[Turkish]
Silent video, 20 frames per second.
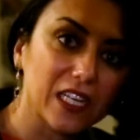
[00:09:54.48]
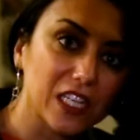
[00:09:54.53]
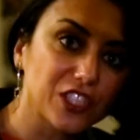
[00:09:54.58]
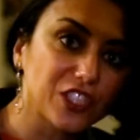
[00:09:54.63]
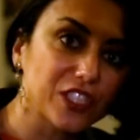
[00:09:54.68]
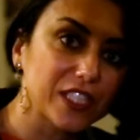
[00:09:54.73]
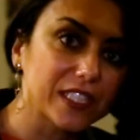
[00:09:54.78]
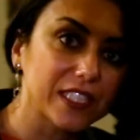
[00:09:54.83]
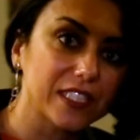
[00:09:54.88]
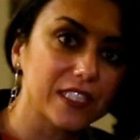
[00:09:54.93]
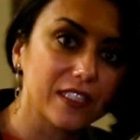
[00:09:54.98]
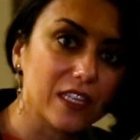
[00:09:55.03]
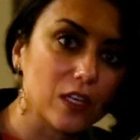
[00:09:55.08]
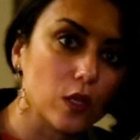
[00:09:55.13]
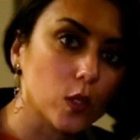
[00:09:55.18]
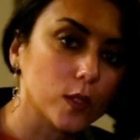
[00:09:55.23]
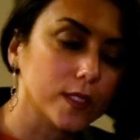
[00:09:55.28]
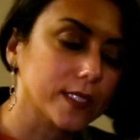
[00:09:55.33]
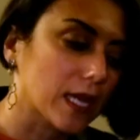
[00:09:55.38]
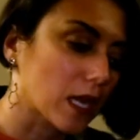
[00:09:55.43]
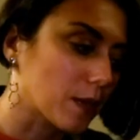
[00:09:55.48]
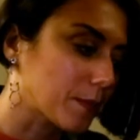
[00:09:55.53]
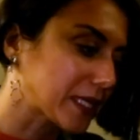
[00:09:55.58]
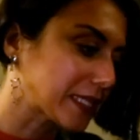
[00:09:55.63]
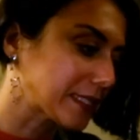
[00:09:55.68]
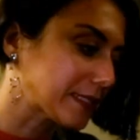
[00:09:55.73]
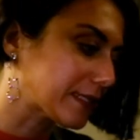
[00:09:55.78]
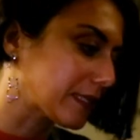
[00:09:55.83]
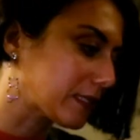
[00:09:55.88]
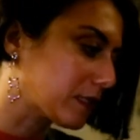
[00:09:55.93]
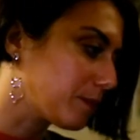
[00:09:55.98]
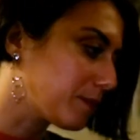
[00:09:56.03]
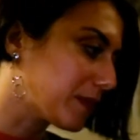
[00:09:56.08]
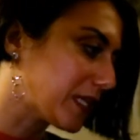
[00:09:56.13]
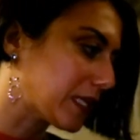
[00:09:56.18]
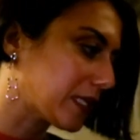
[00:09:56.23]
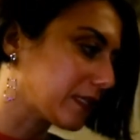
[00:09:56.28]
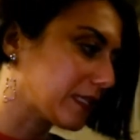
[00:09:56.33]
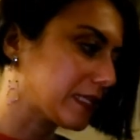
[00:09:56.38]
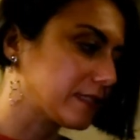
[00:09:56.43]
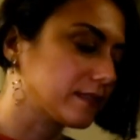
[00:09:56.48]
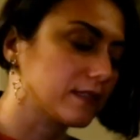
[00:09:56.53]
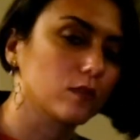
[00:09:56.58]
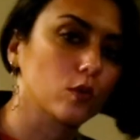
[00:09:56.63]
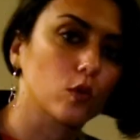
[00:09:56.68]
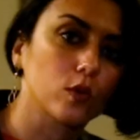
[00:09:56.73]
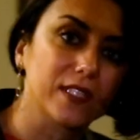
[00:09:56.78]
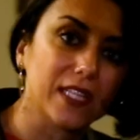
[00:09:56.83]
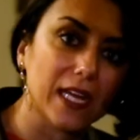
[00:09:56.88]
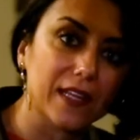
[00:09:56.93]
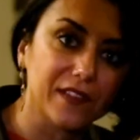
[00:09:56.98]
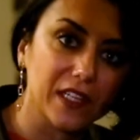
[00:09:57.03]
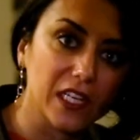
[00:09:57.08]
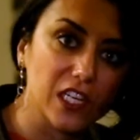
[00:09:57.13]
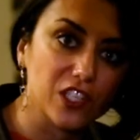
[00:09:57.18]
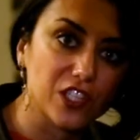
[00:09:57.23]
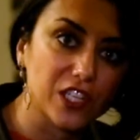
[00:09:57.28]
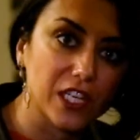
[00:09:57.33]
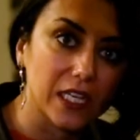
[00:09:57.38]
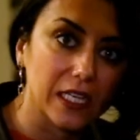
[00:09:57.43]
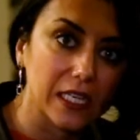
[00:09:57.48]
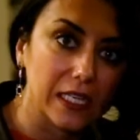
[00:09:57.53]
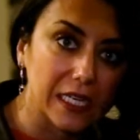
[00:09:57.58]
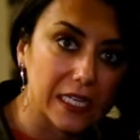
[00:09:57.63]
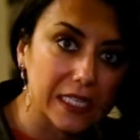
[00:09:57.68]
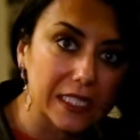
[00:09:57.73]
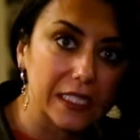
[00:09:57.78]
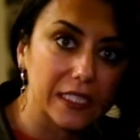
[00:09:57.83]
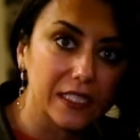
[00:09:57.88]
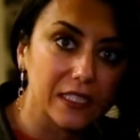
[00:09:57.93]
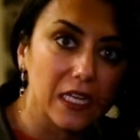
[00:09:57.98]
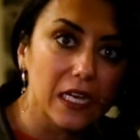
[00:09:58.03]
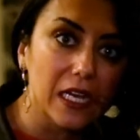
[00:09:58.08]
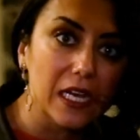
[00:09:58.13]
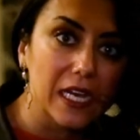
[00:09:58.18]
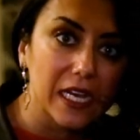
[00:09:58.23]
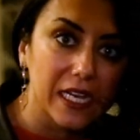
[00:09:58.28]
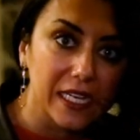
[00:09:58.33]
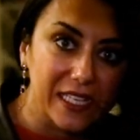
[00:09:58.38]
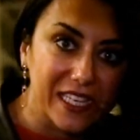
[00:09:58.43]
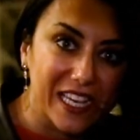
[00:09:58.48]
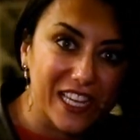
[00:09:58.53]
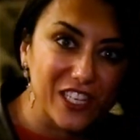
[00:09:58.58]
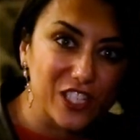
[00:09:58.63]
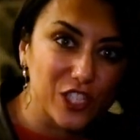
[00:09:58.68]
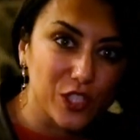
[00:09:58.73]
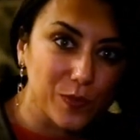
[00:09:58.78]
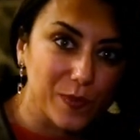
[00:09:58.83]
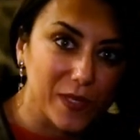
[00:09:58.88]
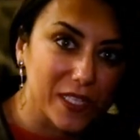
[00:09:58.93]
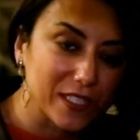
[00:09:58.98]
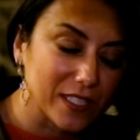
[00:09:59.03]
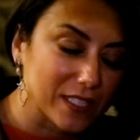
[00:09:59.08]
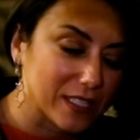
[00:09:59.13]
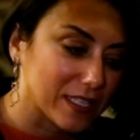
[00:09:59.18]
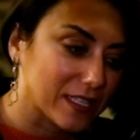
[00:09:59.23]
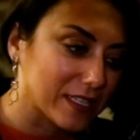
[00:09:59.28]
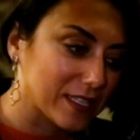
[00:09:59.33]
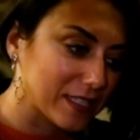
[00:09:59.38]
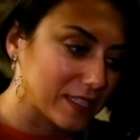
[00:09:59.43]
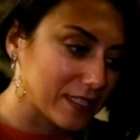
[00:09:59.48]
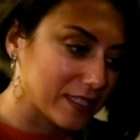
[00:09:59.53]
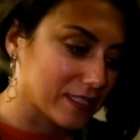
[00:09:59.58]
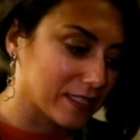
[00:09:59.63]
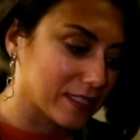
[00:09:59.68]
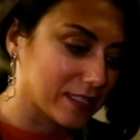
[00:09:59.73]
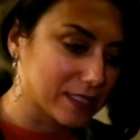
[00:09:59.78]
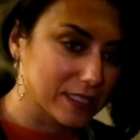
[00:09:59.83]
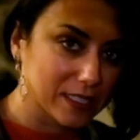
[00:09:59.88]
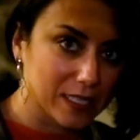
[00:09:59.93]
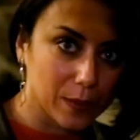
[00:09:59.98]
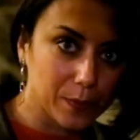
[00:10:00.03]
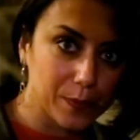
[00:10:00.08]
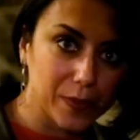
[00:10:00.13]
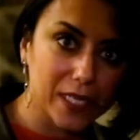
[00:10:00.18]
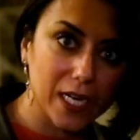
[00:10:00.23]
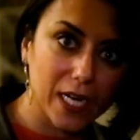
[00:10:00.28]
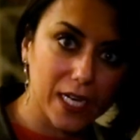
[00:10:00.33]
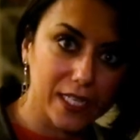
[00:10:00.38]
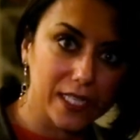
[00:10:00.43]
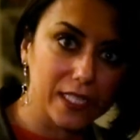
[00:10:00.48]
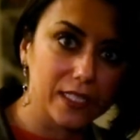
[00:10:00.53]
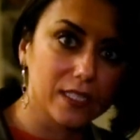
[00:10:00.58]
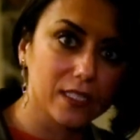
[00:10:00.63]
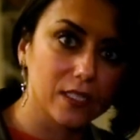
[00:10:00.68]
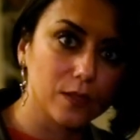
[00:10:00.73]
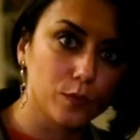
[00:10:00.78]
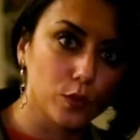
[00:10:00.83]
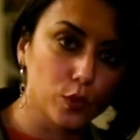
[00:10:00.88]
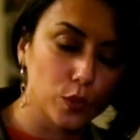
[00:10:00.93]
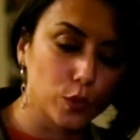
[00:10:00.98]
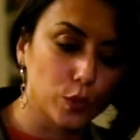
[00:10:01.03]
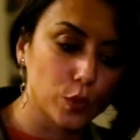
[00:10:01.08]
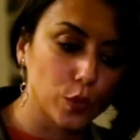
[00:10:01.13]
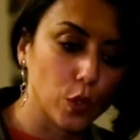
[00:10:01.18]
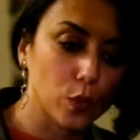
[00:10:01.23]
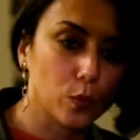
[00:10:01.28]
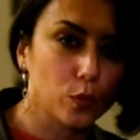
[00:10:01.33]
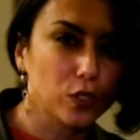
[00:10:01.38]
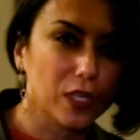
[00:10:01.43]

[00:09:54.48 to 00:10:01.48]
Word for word: açıldığını da göstermek istedim. Neredeyse 90 dereceye yakın geniş bir e, kapı aralığı bulunuyor.